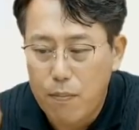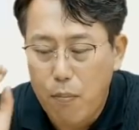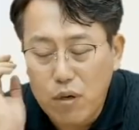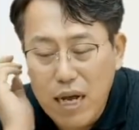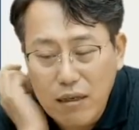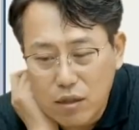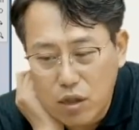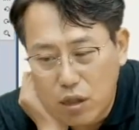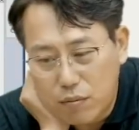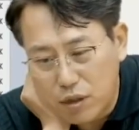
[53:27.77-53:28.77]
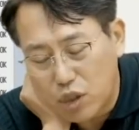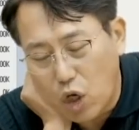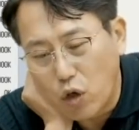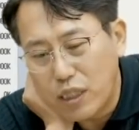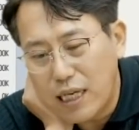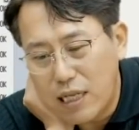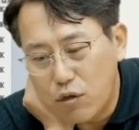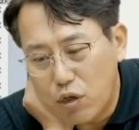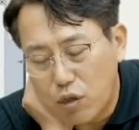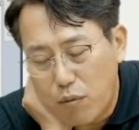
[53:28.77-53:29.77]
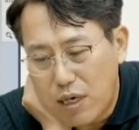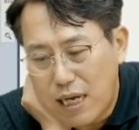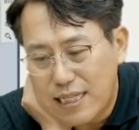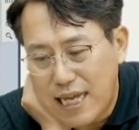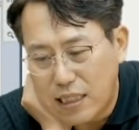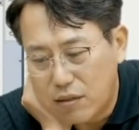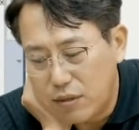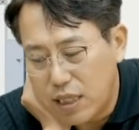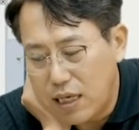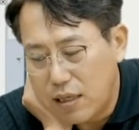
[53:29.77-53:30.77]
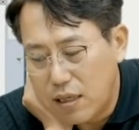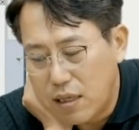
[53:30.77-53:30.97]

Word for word: 폭락은 여러분 경기가 안 좋아서 폭락하지 않습니다.